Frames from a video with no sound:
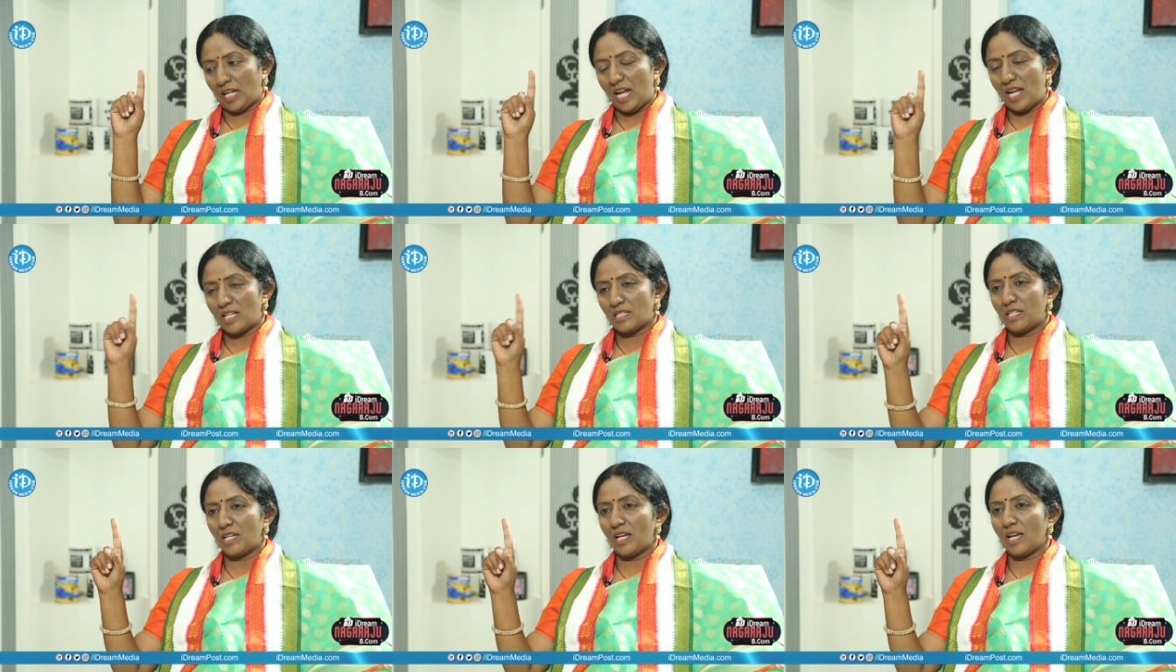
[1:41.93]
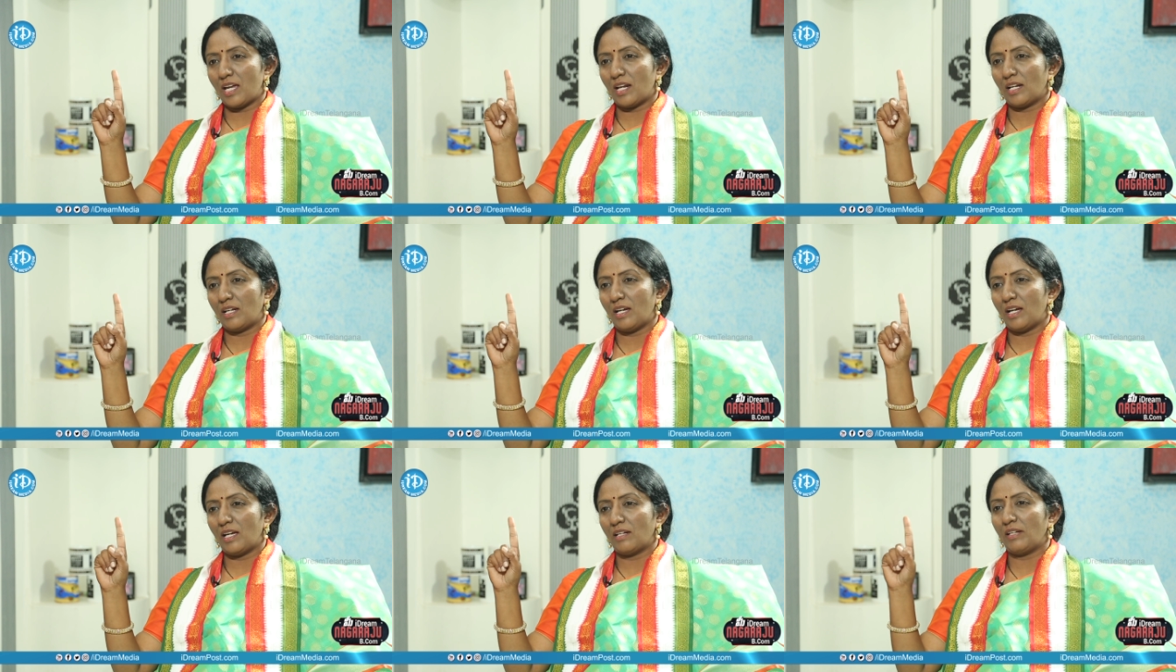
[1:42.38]

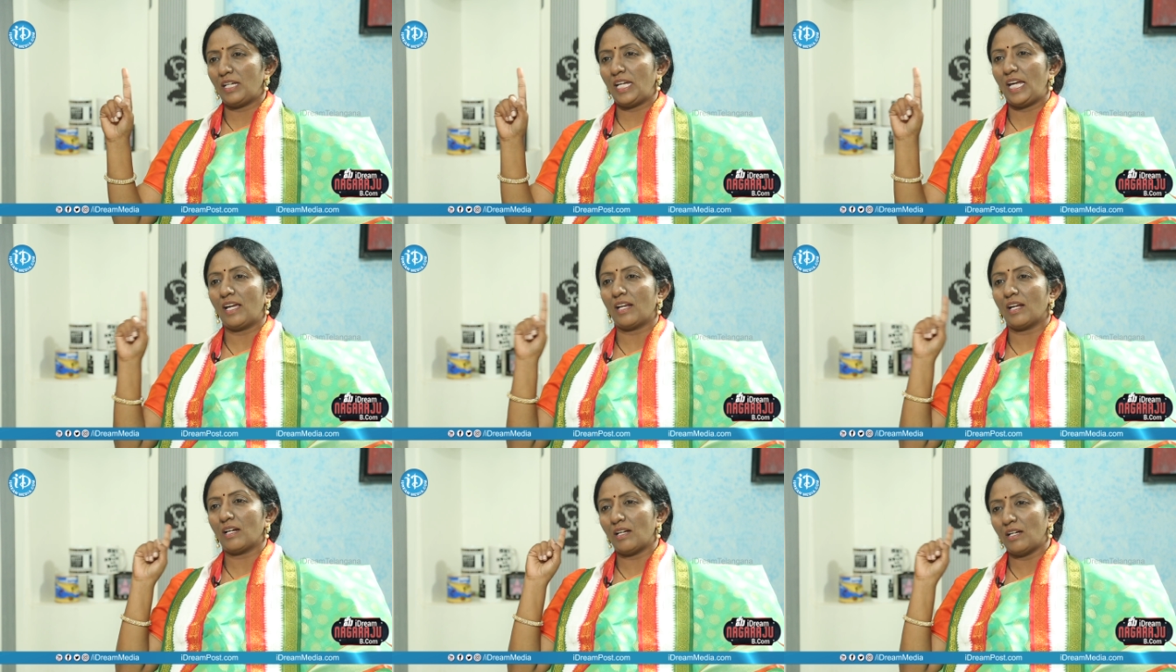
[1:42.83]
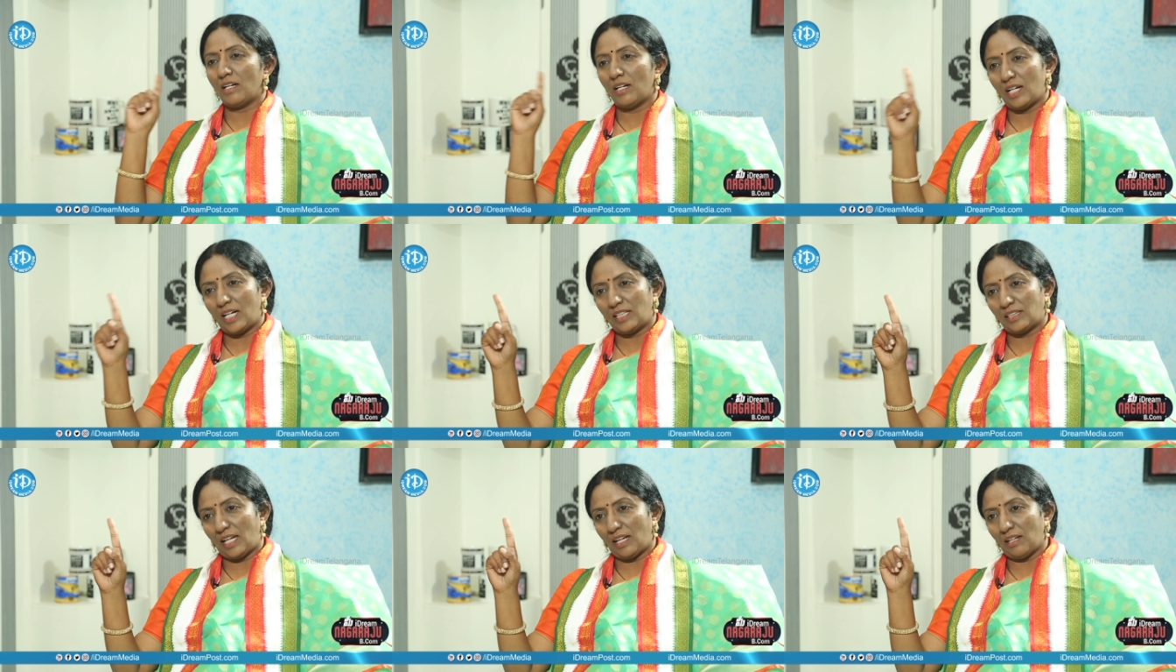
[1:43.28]
కేసీఆర్ గారు ఏ
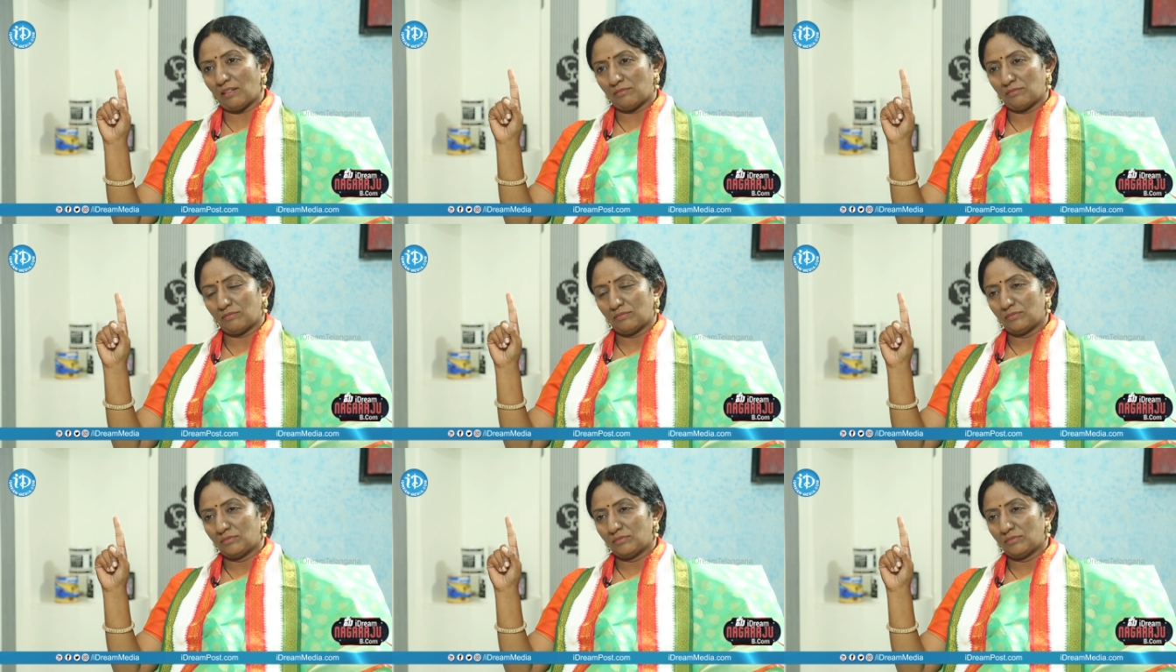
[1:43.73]
రకంగా అయితే